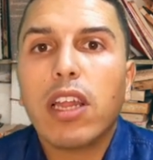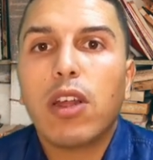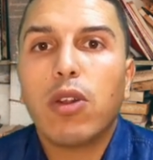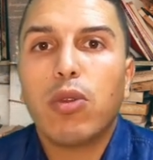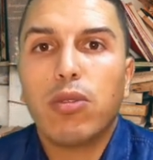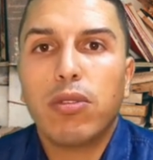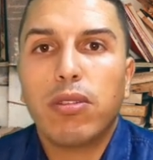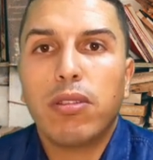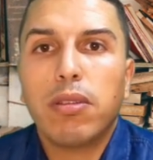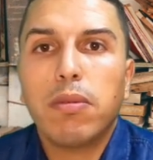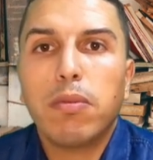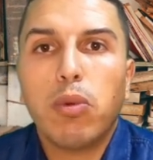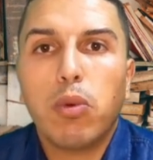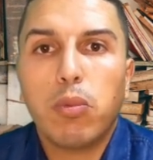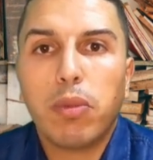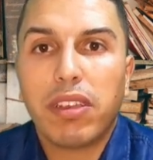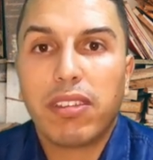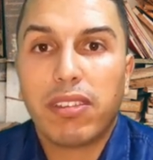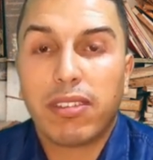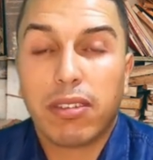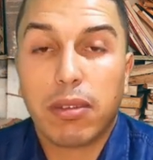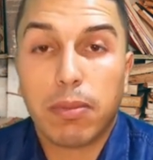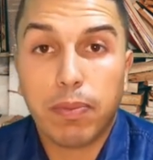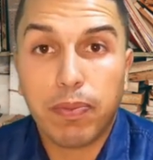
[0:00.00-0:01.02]
طالع له الدم
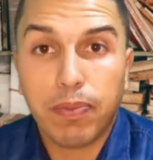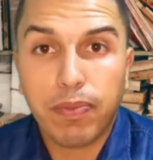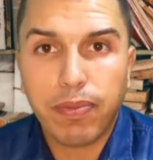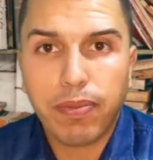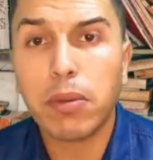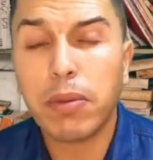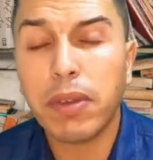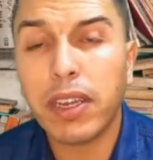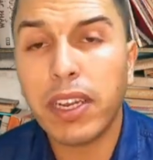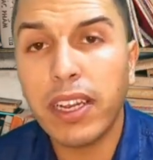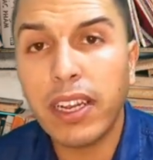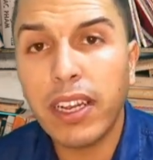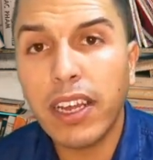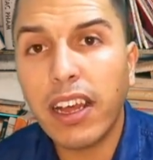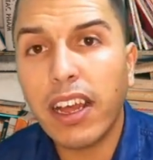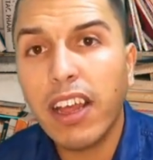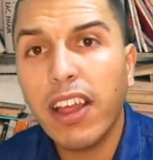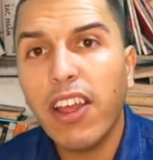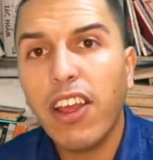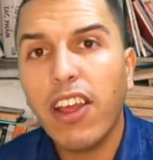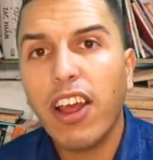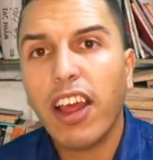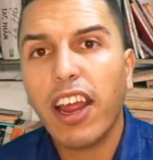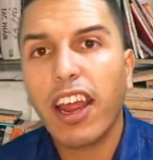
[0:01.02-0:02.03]
ومعصب طبعا هنا